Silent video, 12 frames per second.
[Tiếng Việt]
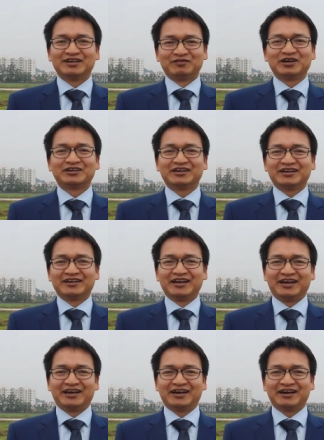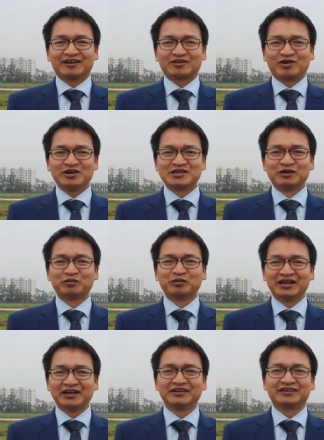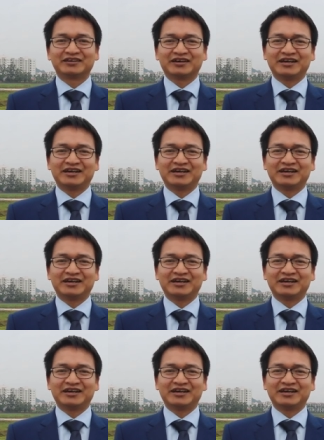Vâng, để có được nhiều thông tin hơn,